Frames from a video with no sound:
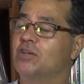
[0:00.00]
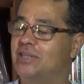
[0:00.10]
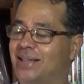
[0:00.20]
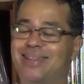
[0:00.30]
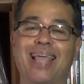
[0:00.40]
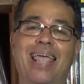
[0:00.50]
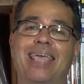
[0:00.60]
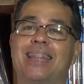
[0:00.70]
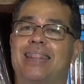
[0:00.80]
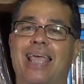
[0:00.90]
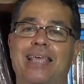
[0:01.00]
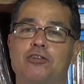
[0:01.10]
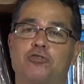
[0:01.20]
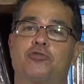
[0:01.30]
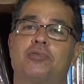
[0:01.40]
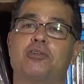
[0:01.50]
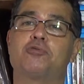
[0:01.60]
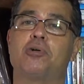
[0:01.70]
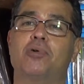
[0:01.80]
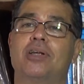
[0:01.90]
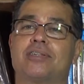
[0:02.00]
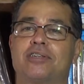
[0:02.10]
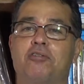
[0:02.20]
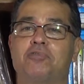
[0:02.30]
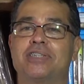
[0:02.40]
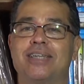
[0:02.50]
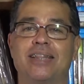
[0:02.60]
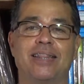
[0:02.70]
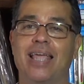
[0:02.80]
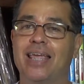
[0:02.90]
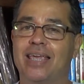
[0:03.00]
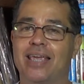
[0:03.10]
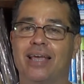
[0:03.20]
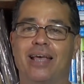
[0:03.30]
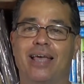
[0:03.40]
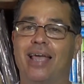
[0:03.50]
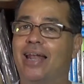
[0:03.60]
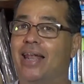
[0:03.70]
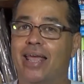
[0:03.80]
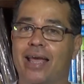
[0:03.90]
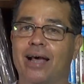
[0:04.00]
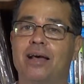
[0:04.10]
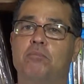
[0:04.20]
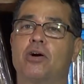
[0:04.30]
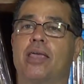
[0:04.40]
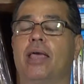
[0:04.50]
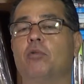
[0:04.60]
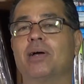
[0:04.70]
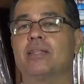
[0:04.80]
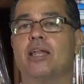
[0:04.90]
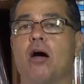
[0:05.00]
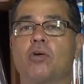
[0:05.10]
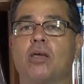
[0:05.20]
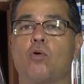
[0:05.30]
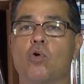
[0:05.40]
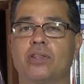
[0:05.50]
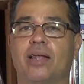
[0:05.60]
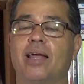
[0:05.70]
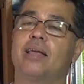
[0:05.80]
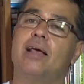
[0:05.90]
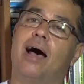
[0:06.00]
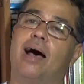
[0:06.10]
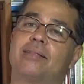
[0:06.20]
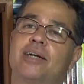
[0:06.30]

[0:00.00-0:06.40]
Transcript: Você tem que ter isso na sua coleção, você tem que é, ler, porque é um material que conta né, a